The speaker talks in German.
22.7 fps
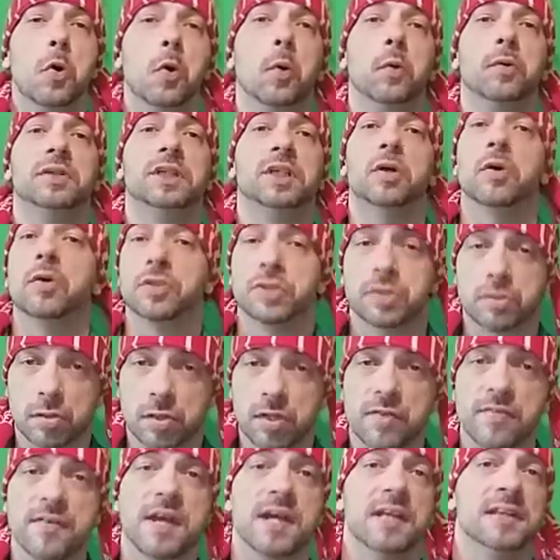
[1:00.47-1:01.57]
Und die
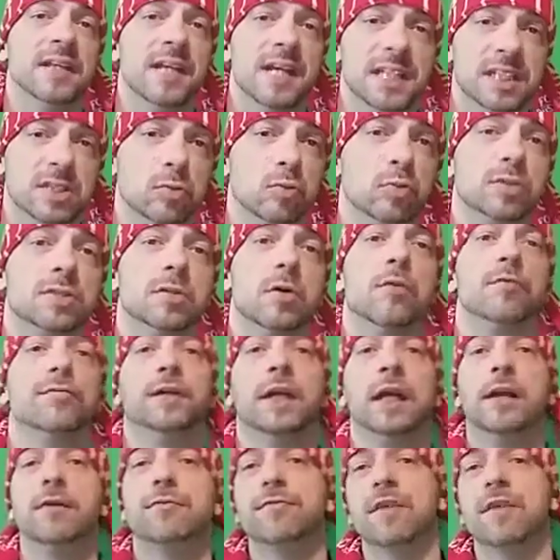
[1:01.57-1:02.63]
Rostocker werden es uns auf jeden